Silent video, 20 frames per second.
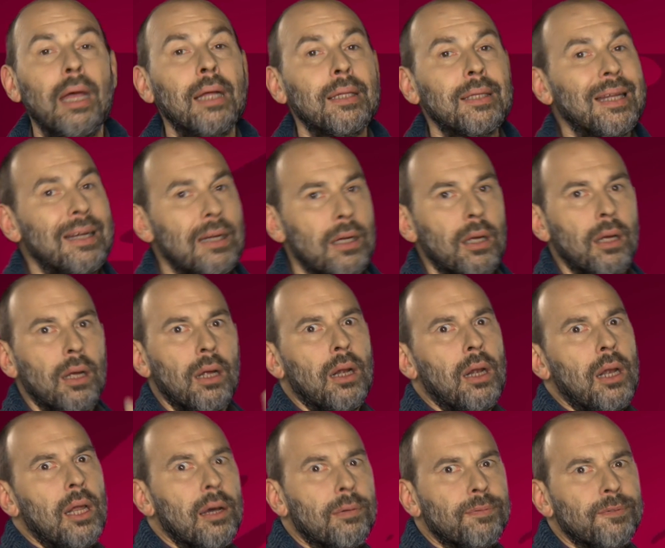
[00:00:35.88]
Это
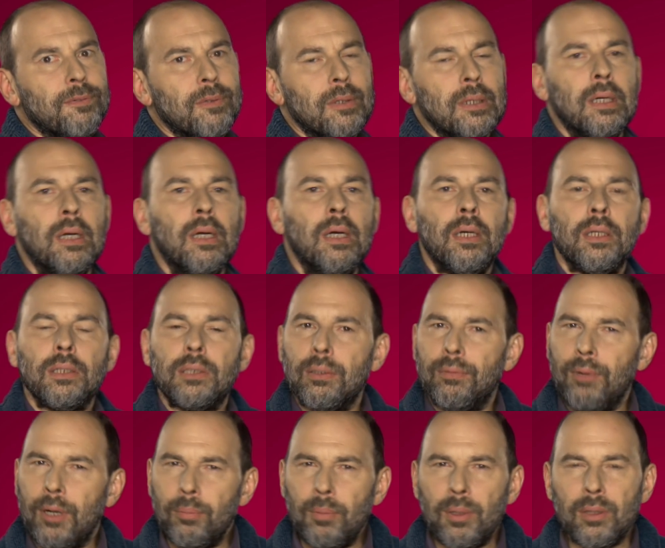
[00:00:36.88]
лев.
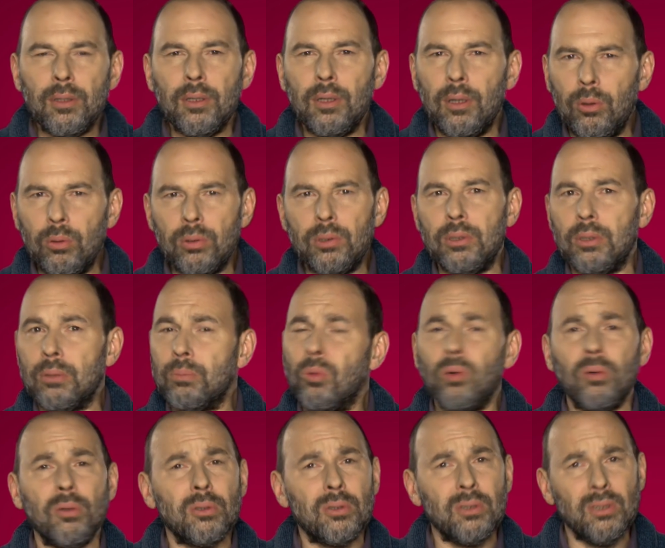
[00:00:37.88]
Современные люди
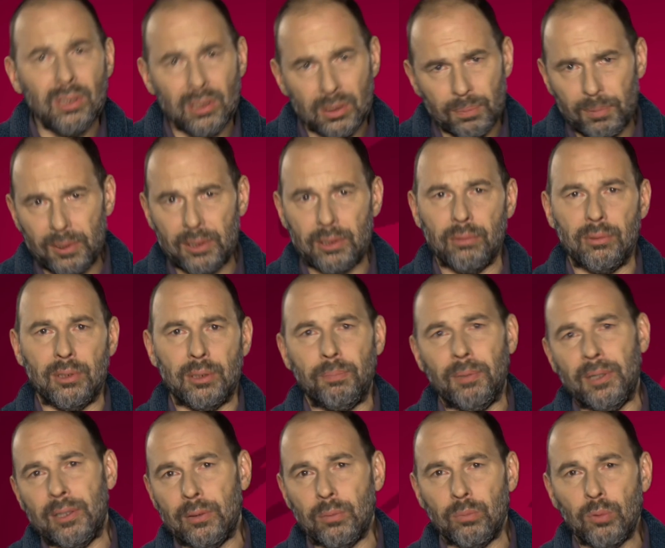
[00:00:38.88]
могут не испытывать
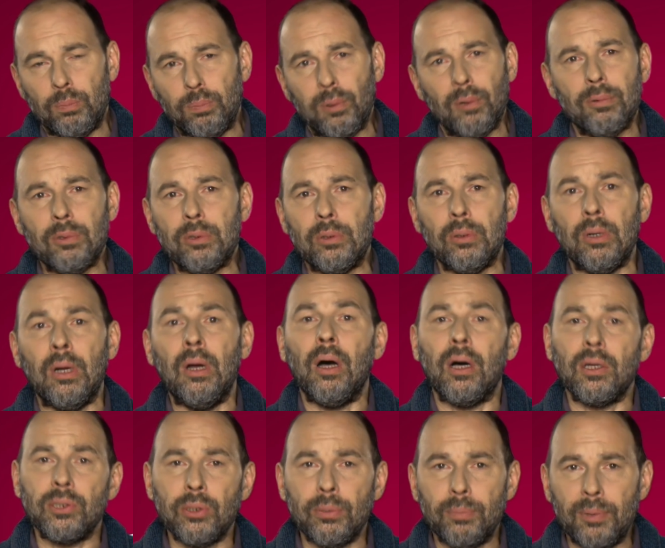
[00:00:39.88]
по этому поводу
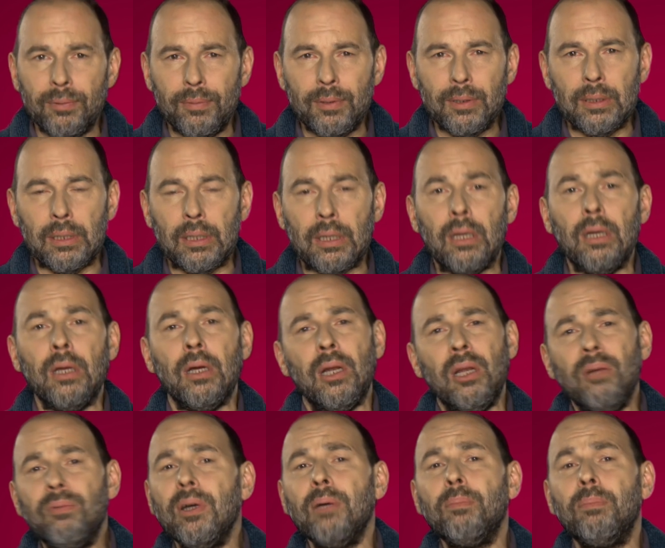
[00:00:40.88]
особой вины.
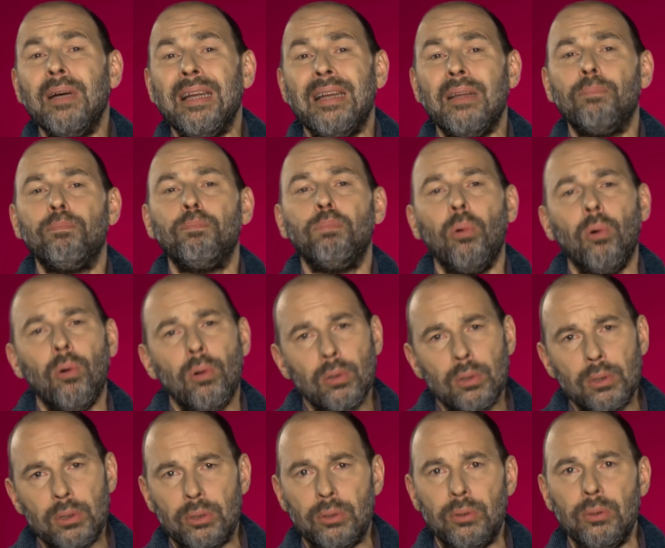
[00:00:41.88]
Львы были
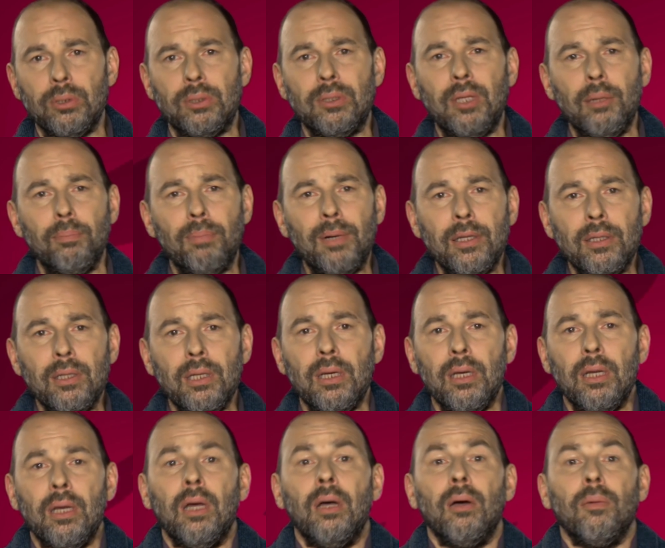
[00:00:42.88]
полностью
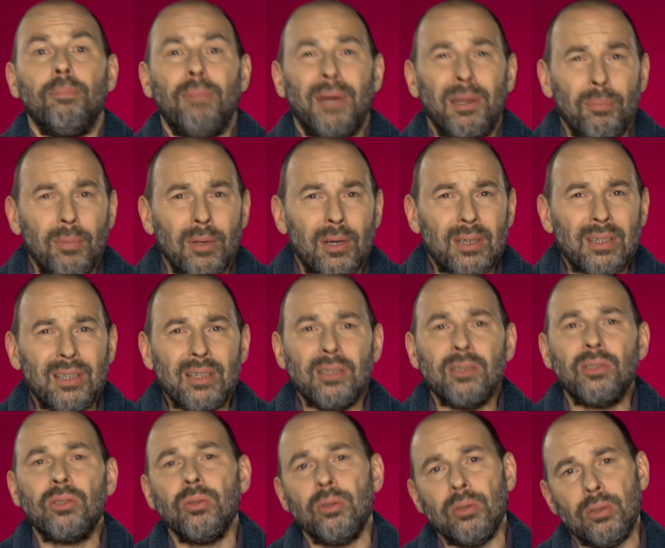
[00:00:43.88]
истреблены примерно
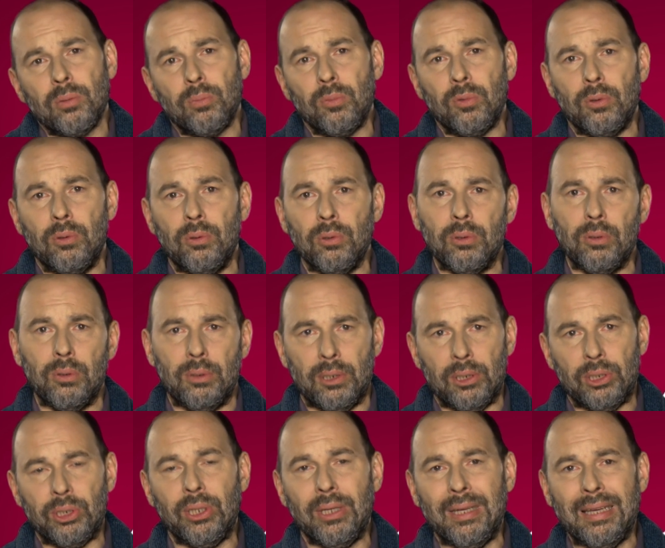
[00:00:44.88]
к сотому году
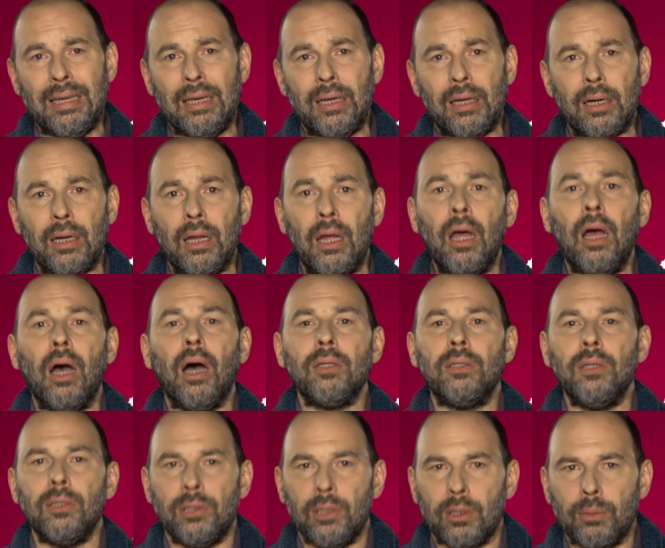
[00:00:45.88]
нашей эры, а
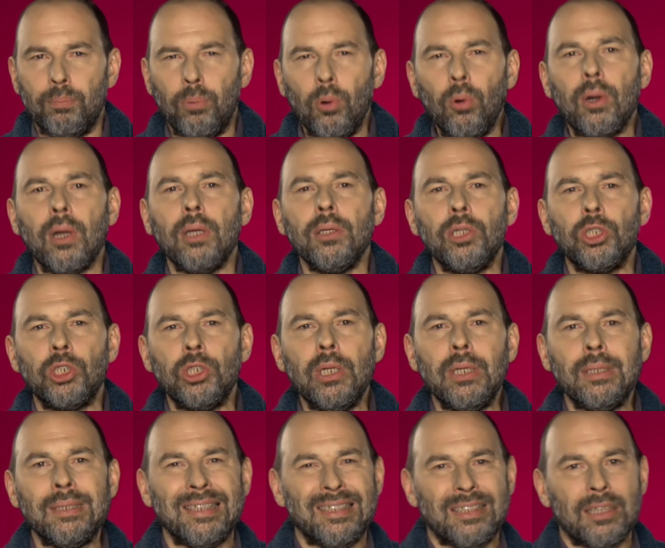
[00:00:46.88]
до тех пор они
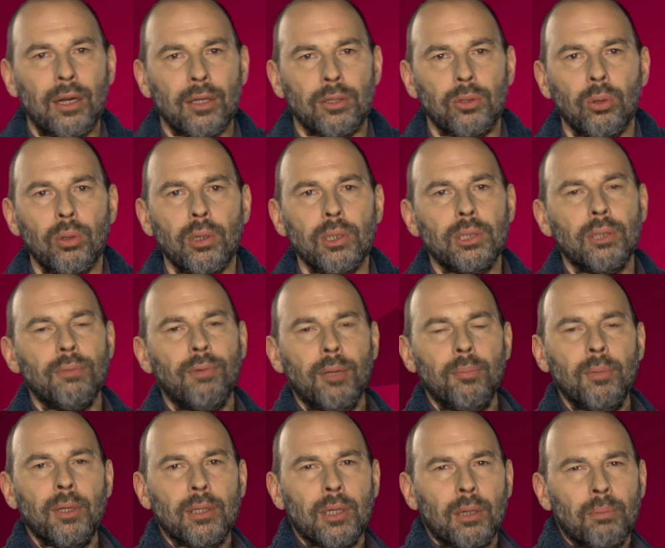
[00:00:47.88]
жили на территории
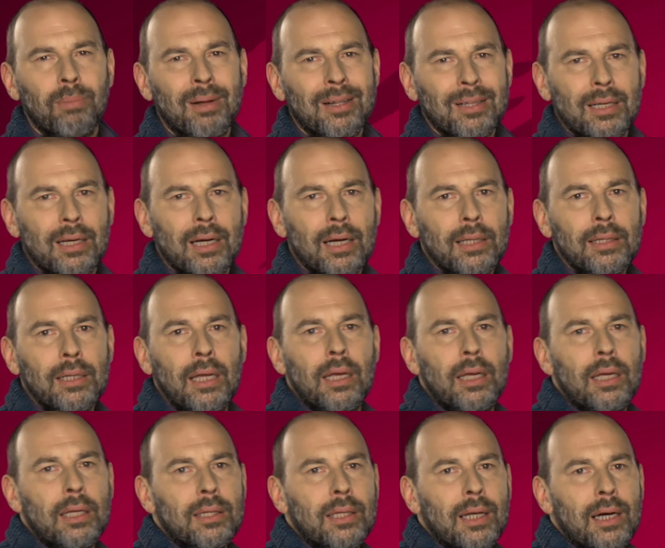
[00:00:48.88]
современных Балкан,
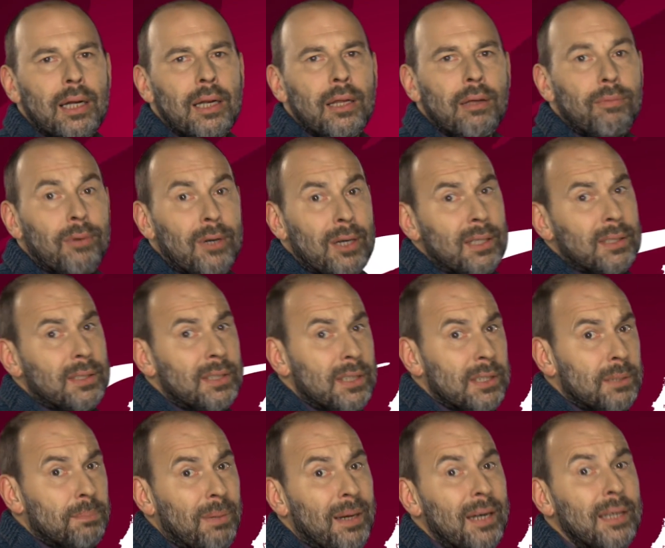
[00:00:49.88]
Италии,
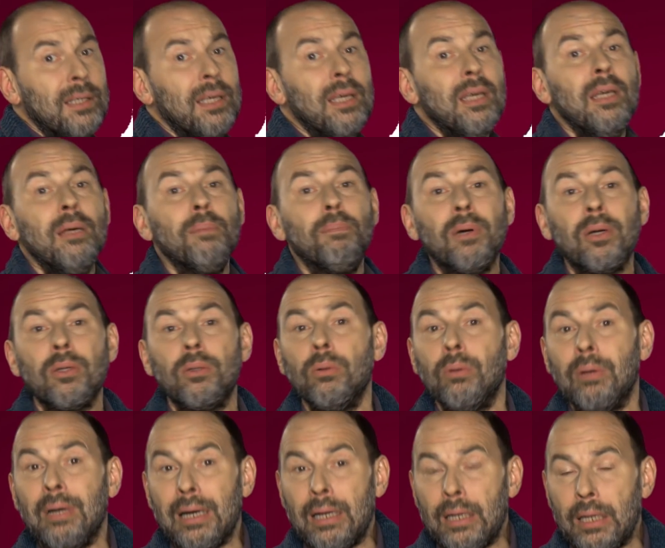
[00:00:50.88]
Франции, Испании и
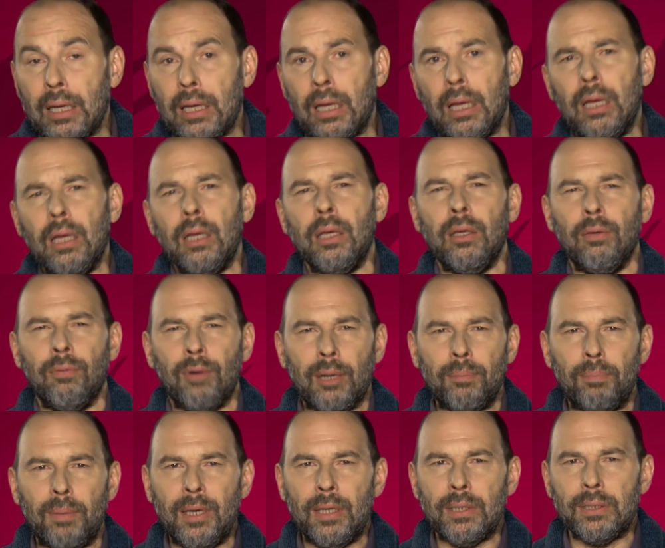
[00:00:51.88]
Португалии.
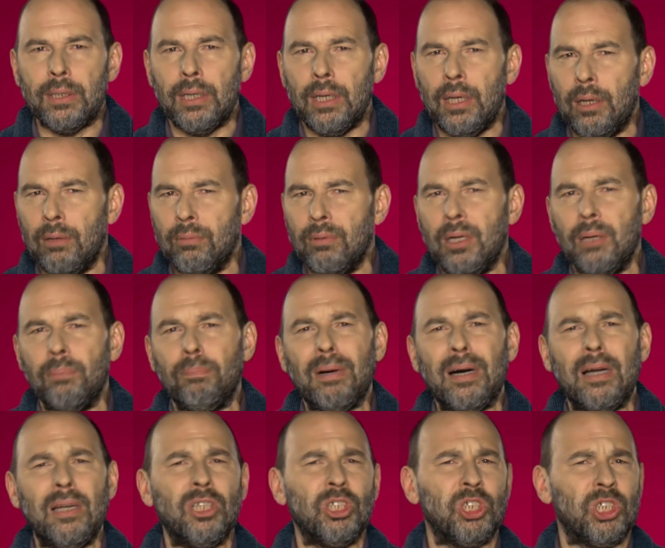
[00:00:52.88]
Европейские львы
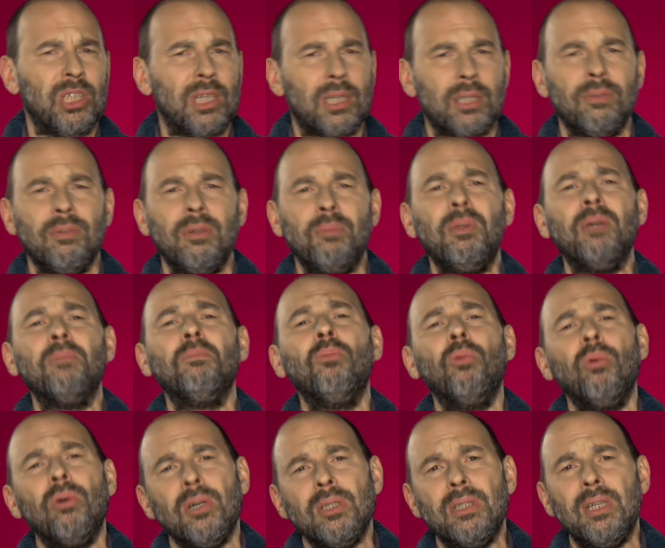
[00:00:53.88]
пали жертвами
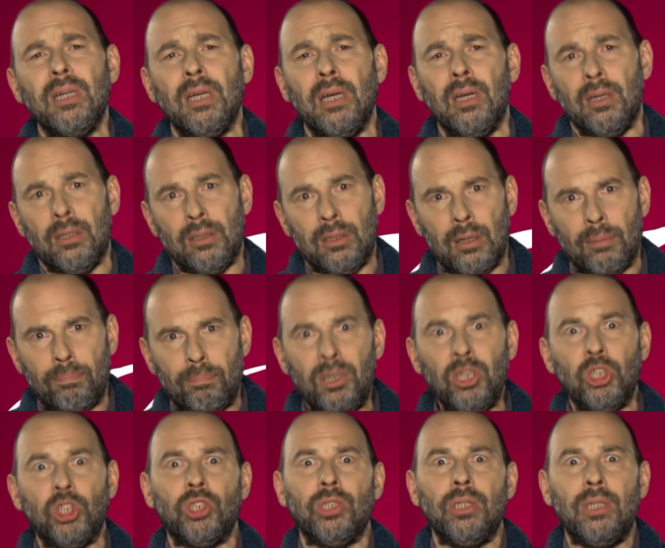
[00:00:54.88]
моды на
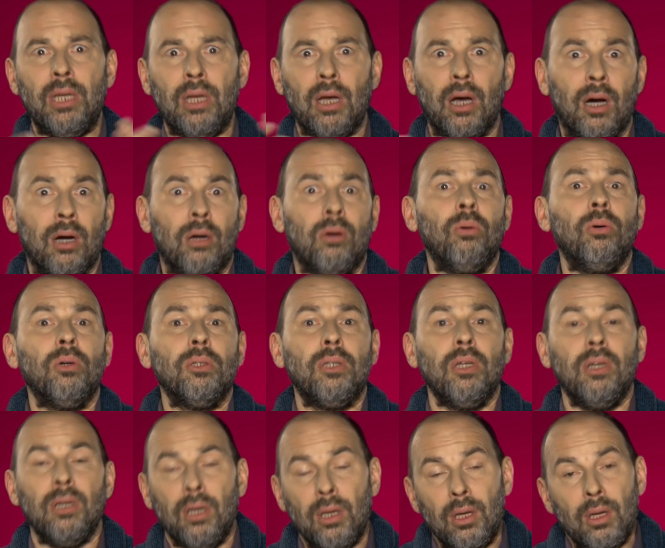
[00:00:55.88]
пышные
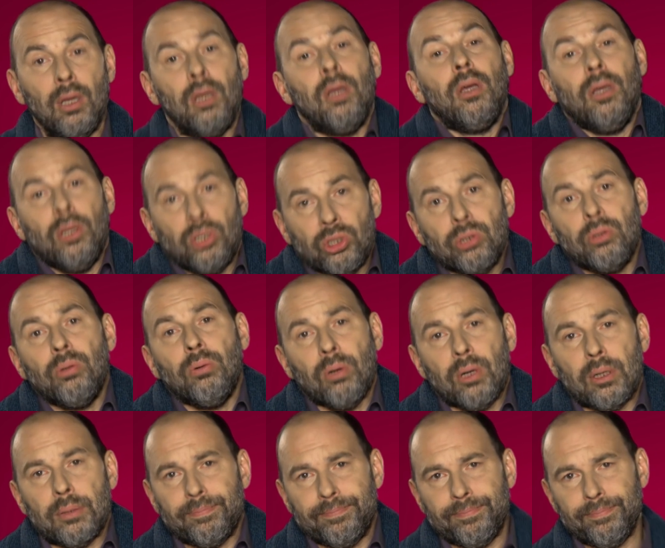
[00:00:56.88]
охоты и
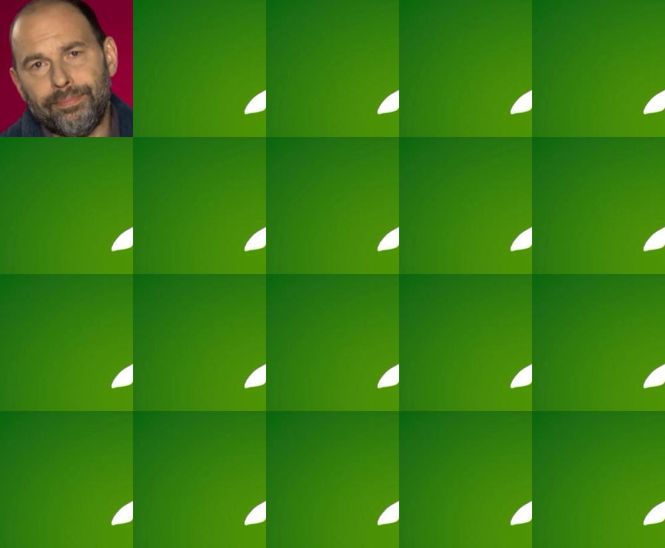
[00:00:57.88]
шкуры –